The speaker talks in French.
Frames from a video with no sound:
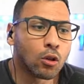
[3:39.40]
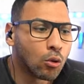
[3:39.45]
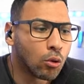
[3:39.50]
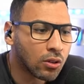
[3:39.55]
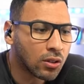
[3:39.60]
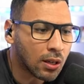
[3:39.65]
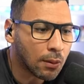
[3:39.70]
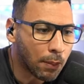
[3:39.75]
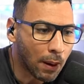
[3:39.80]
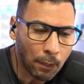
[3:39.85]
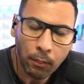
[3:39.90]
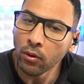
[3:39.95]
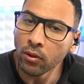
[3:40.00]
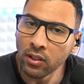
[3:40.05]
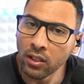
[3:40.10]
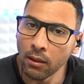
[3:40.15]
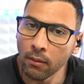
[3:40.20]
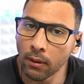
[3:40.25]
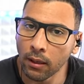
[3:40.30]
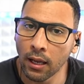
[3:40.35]
Donc, c'est pas
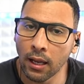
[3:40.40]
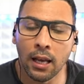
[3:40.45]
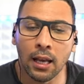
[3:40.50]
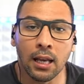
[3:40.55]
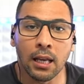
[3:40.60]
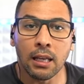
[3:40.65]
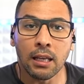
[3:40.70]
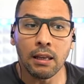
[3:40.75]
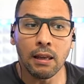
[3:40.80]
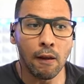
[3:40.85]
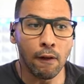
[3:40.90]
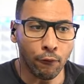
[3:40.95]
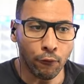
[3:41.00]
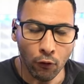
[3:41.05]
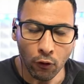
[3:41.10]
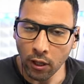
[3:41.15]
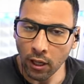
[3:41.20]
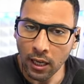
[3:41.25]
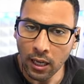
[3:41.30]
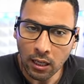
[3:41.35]
possible. Il
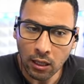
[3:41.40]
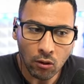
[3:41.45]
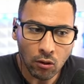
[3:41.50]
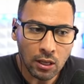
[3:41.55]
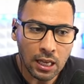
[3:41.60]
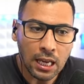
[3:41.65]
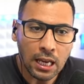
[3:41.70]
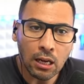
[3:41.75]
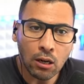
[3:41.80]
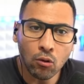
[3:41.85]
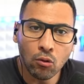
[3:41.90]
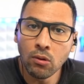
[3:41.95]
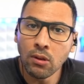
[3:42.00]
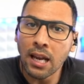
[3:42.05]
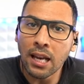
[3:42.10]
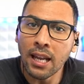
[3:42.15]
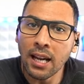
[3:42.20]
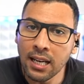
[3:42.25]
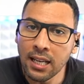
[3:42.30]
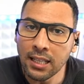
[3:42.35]
faudrait qu'il y ait une
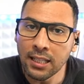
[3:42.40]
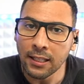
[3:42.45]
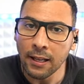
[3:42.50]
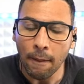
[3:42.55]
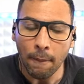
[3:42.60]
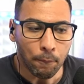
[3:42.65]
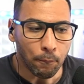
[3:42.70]
analyse.